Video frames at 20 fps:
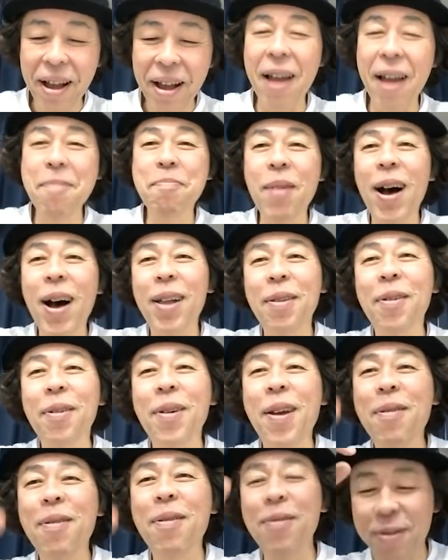
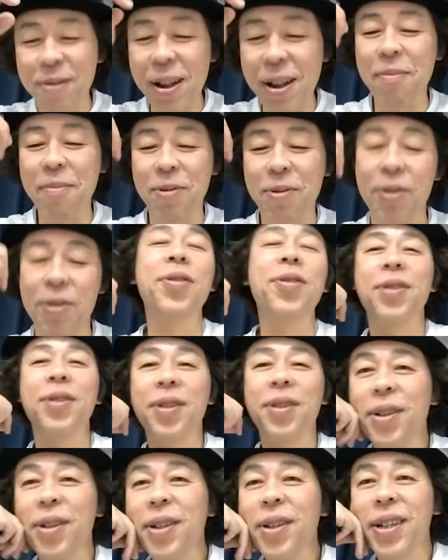ハイパーノンエフクリーム。
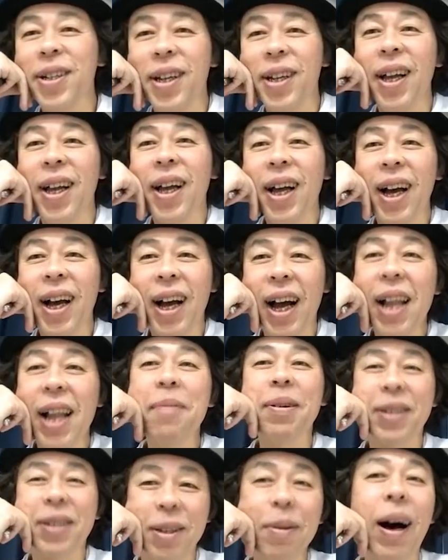はい。買い
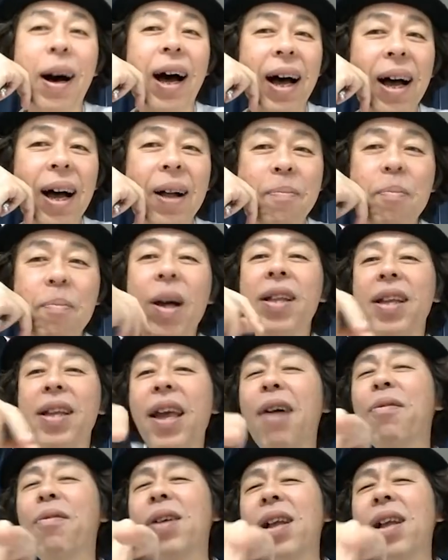ますわ。まあ、逆